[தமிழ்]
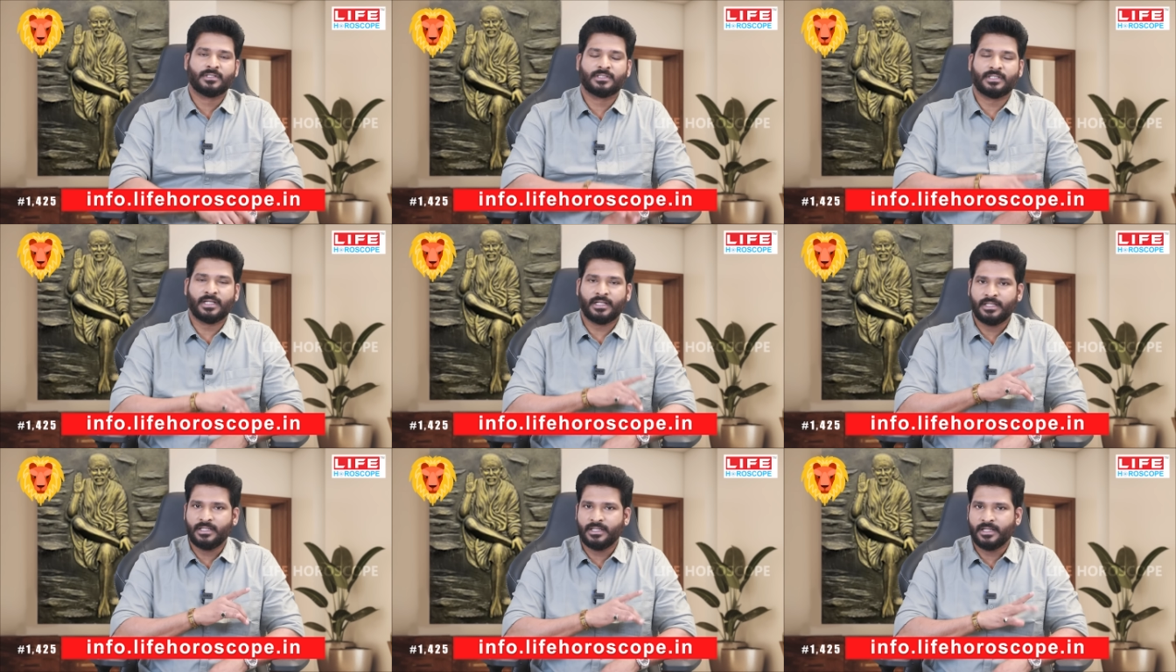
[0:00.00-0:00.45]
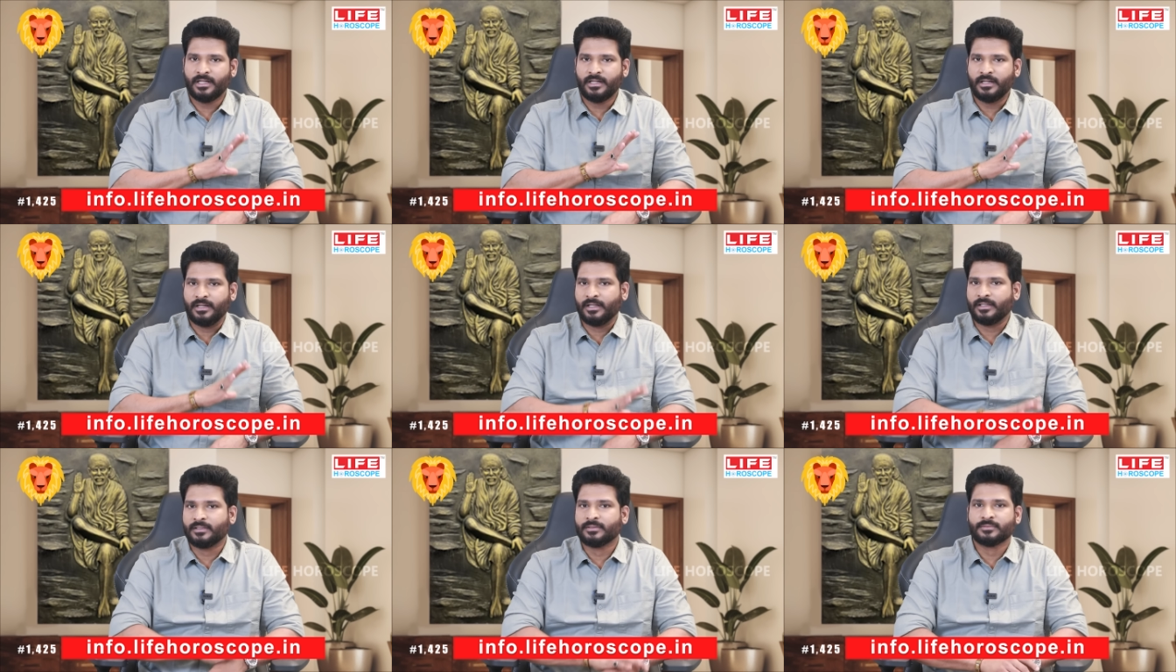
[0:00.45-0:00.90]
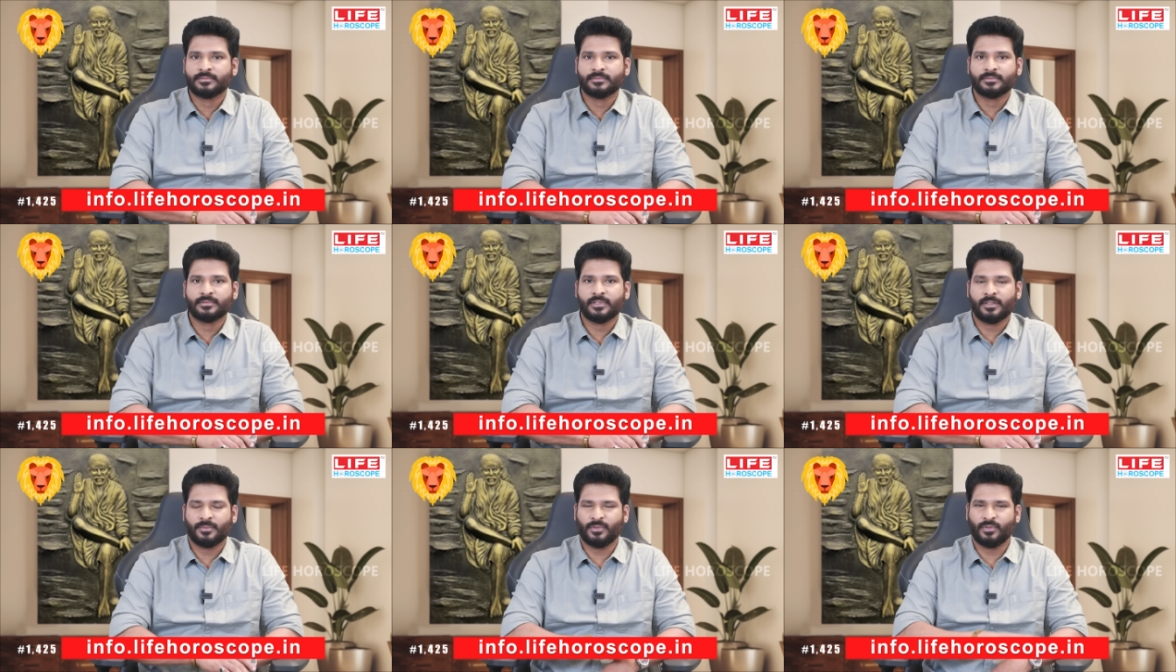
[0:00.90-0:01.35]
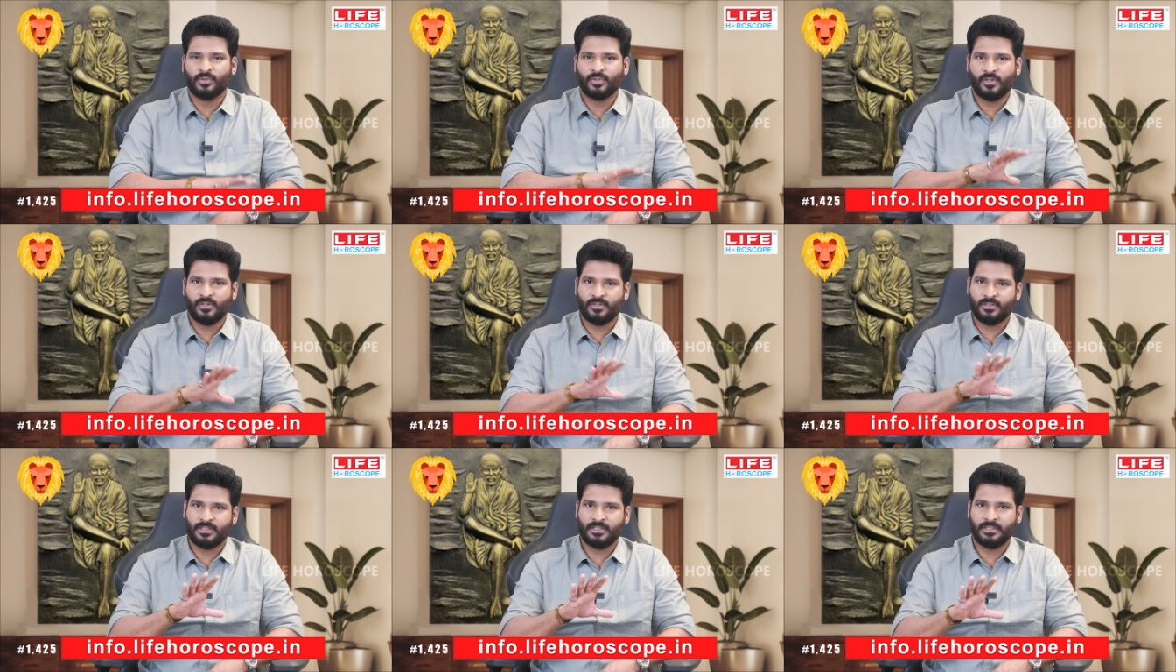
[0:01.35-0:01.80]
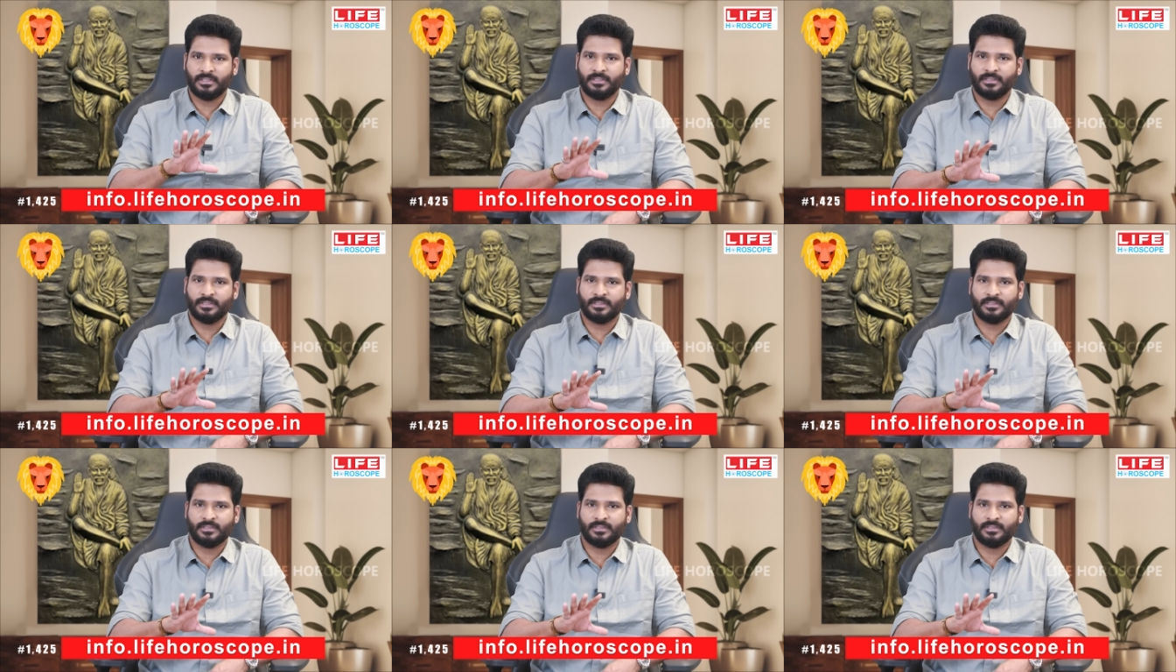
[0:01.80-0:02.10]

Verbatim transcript: சனி ஏழில் அப்போ ஓரளவுக்கு